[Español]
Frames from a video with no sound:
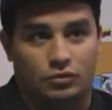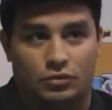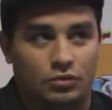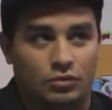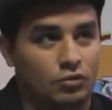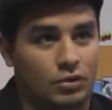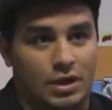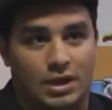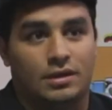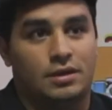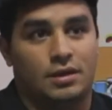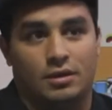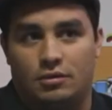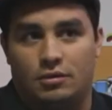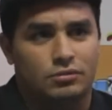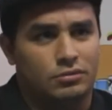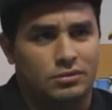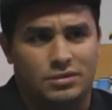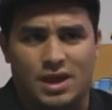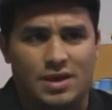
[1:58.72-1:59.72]
durante
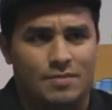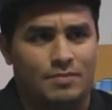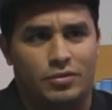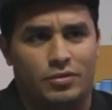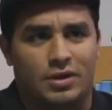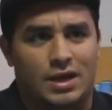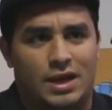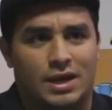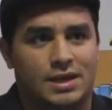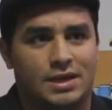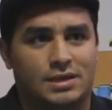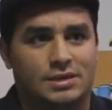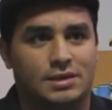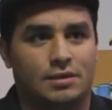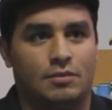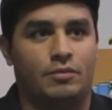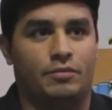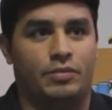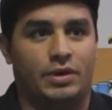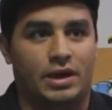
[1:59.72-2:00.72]
un tiempo
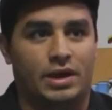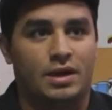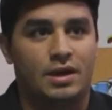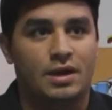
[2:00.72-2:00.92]
larguísimo, pues.